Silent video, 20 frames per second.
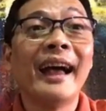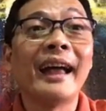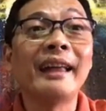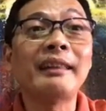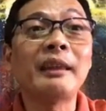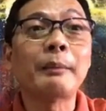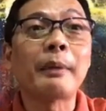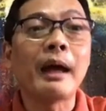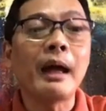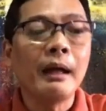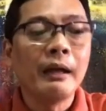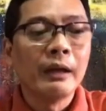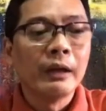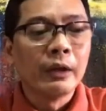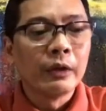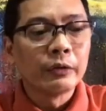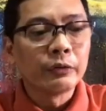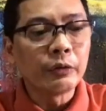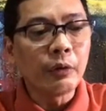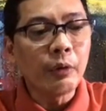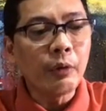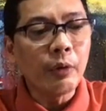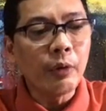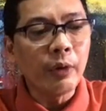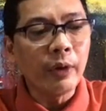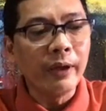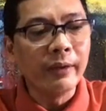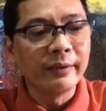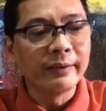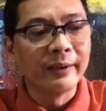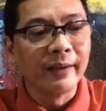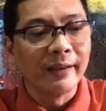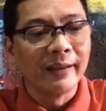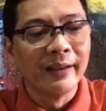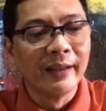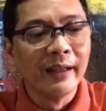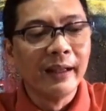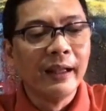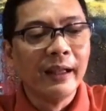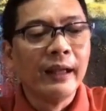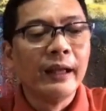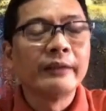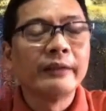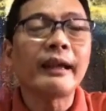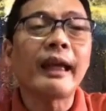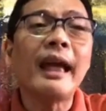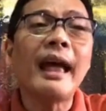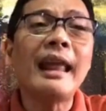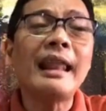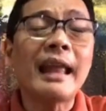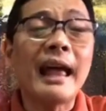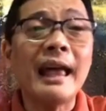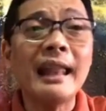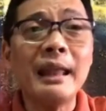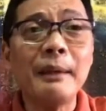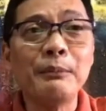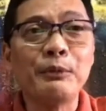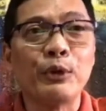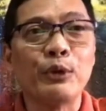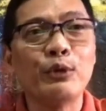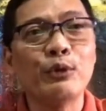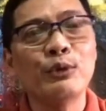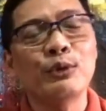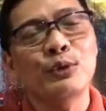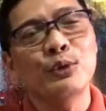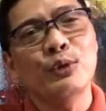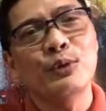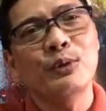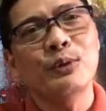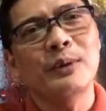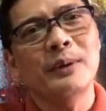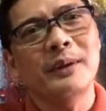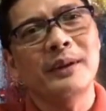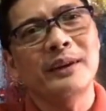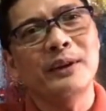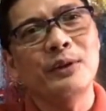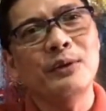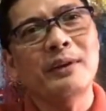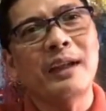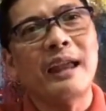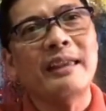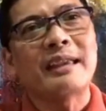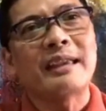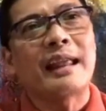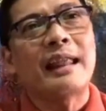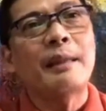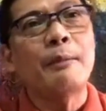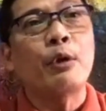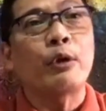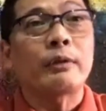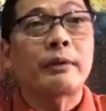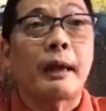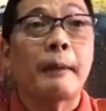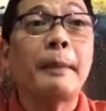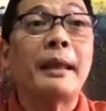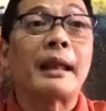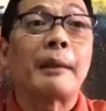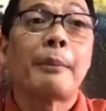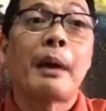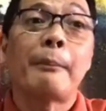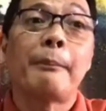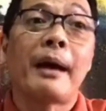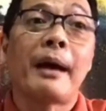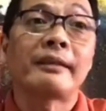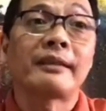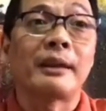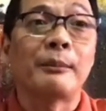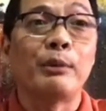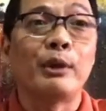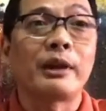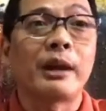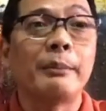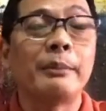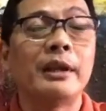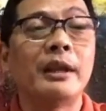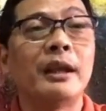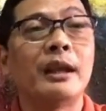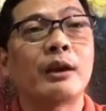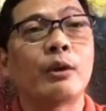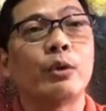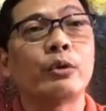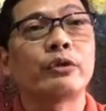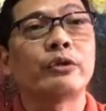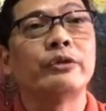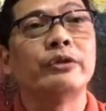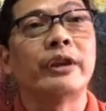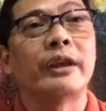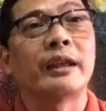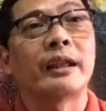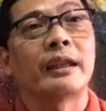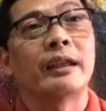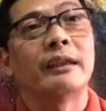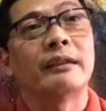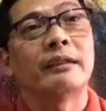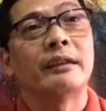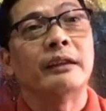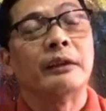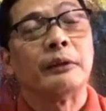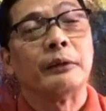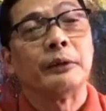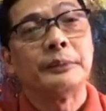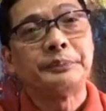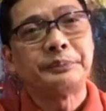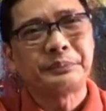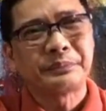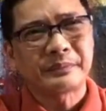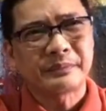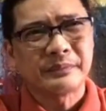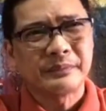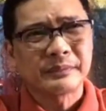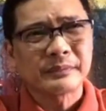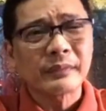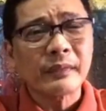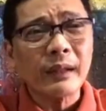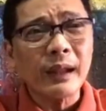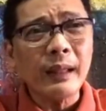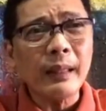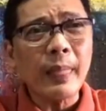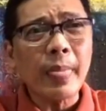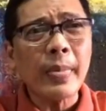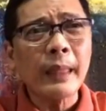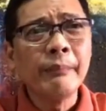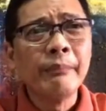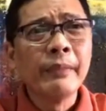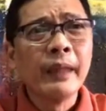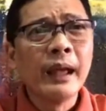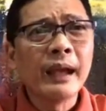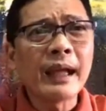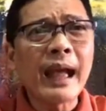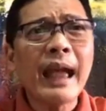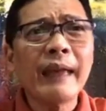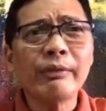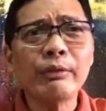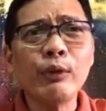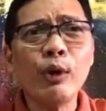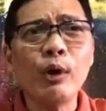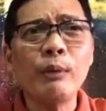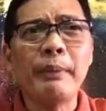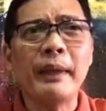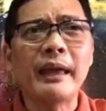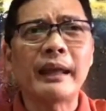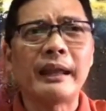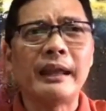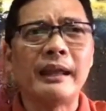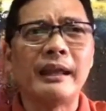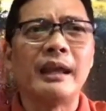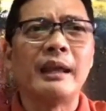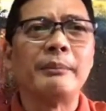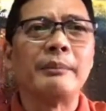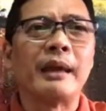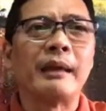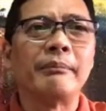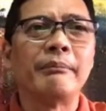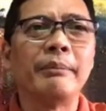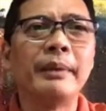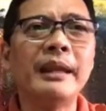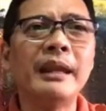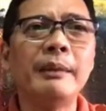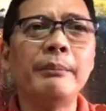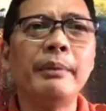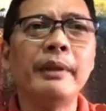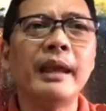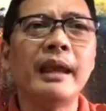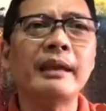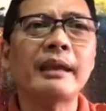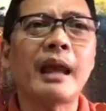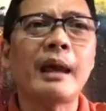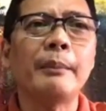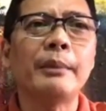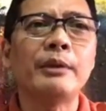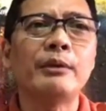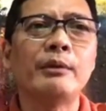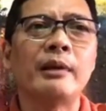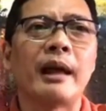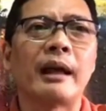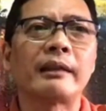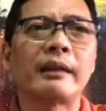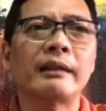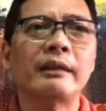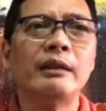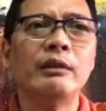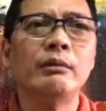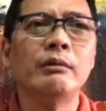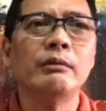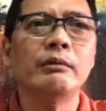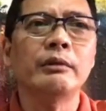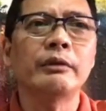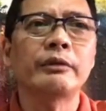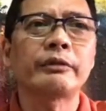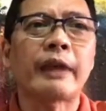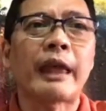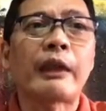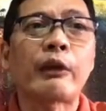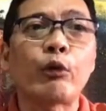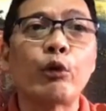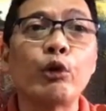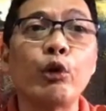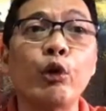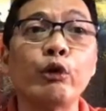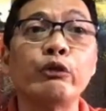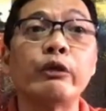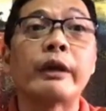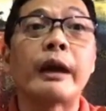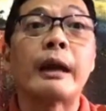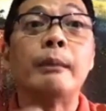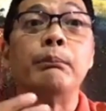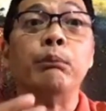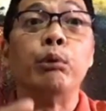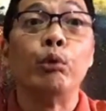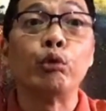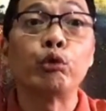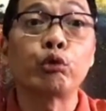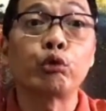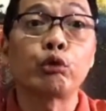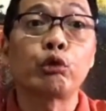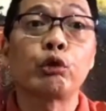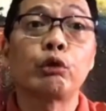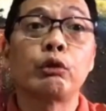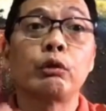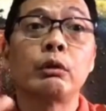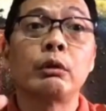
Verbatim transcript: Eh, di ba? So, Tsaka al- alam nyo, yung, yung, yung ganyan, alam mo, kami nagbabasketball kami ni Coach Jerry C, no? Kahit no bearing ganyan, binibigay namin yung lahat kasi yung psychological mm-hmm. boost,